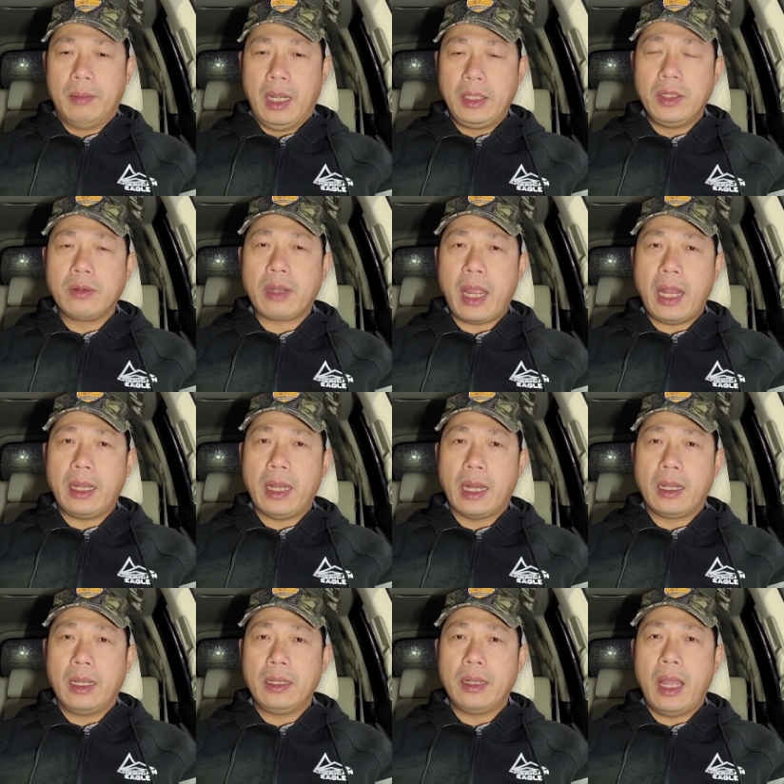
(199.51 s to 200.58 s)
bên Ukraine
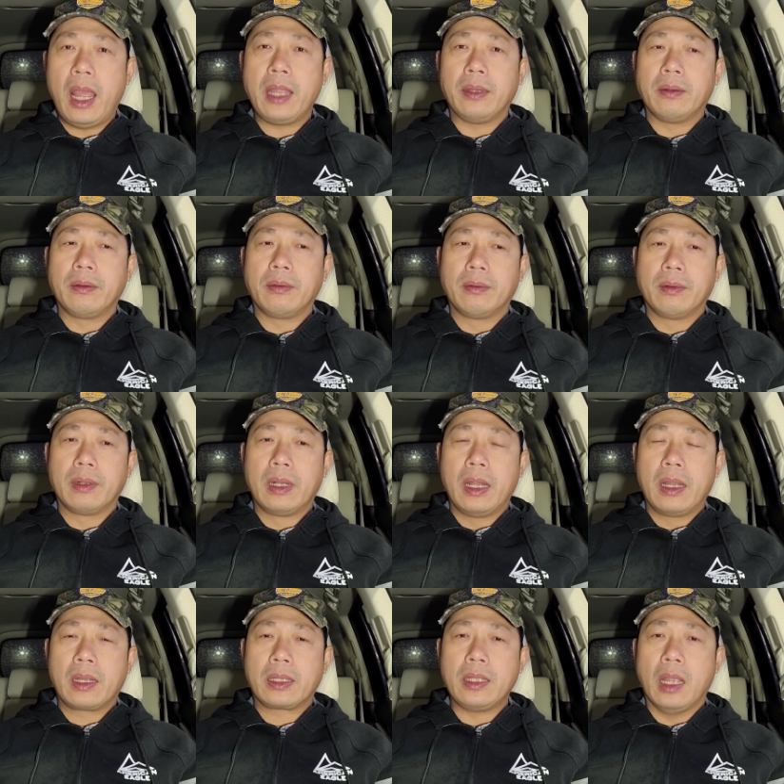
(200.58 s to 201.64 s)
đã nói, Ê,
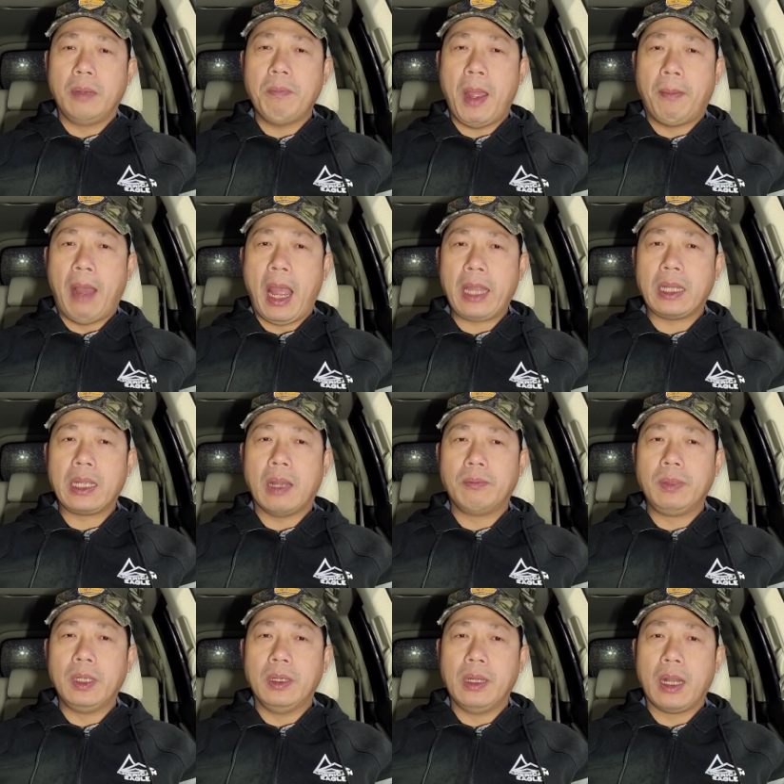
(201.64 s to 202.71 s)
những máy bay
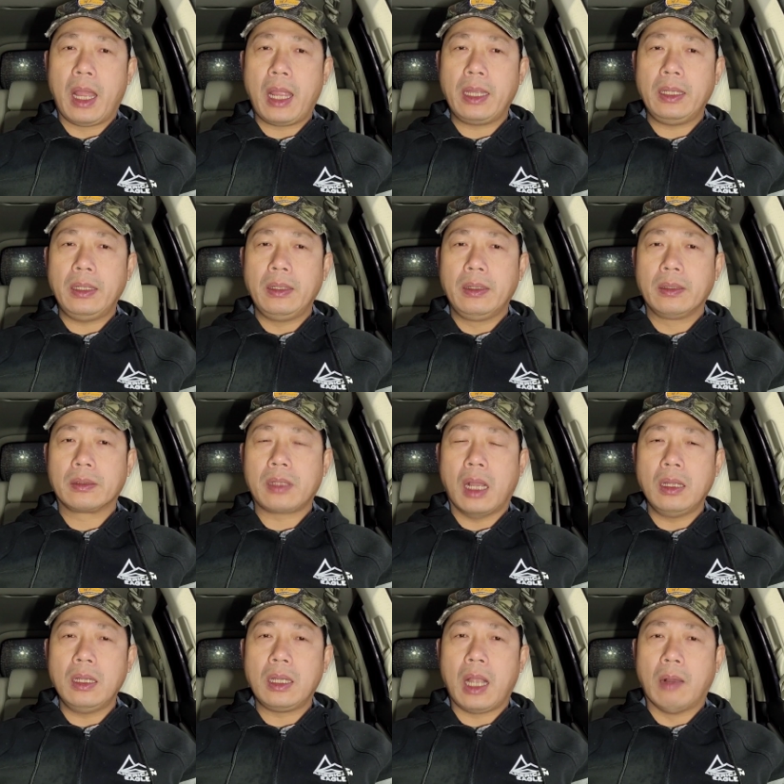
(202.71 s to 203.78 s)
không người lái
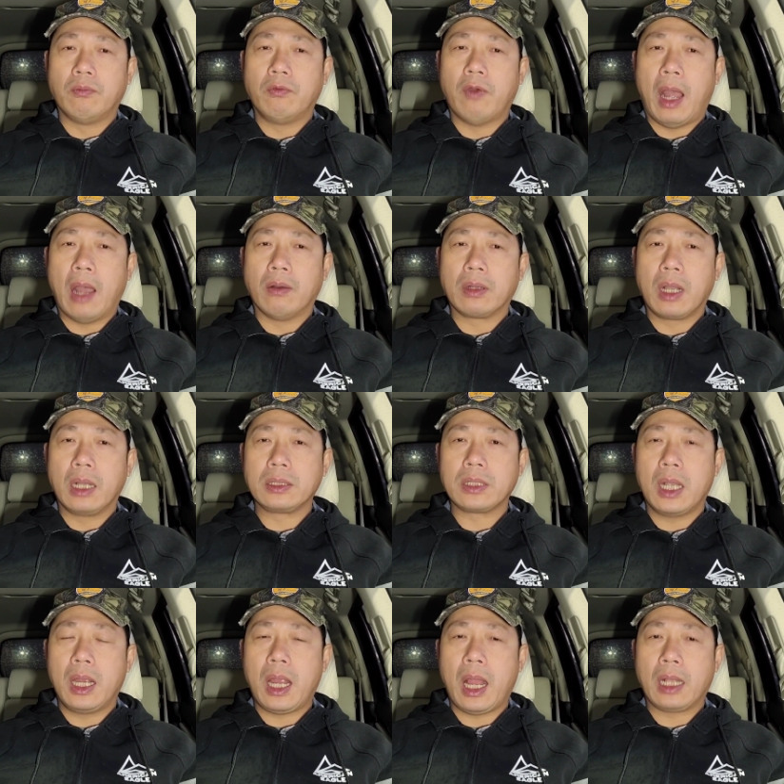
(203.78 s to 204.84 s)
tấn công vào cơ
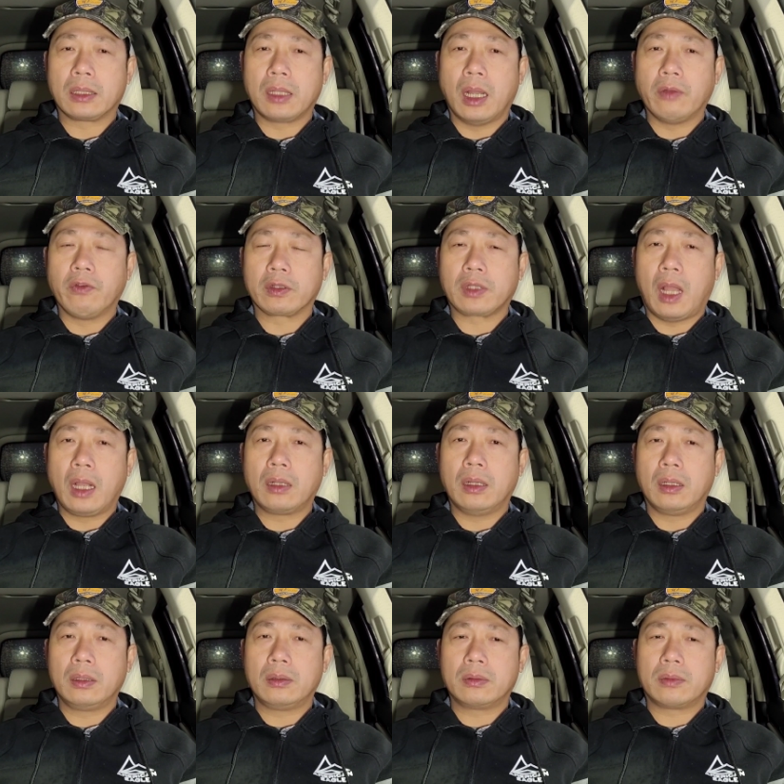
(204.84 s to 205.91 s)
sở hạ tầng và tận
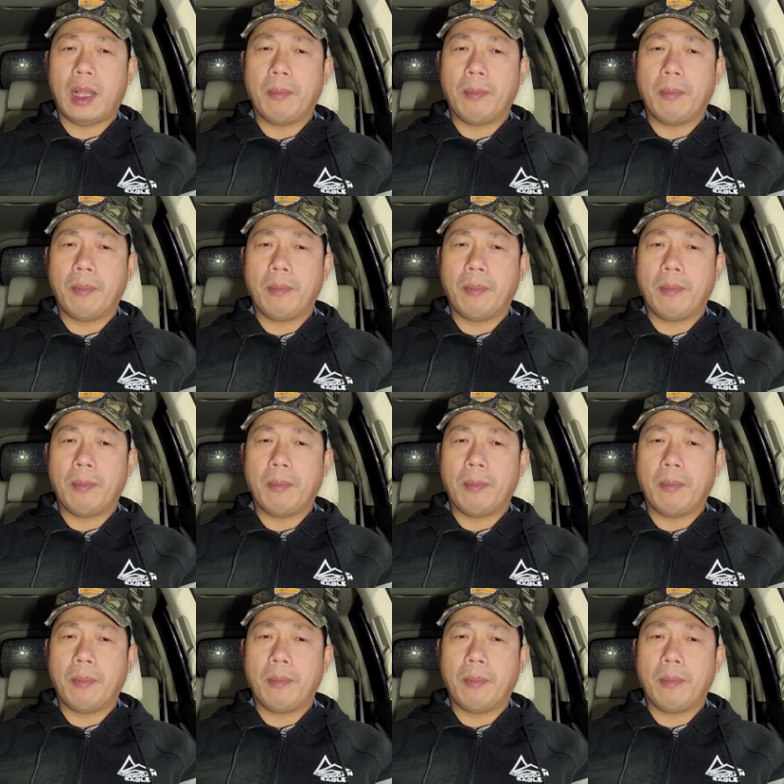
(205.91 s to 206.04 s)
thận,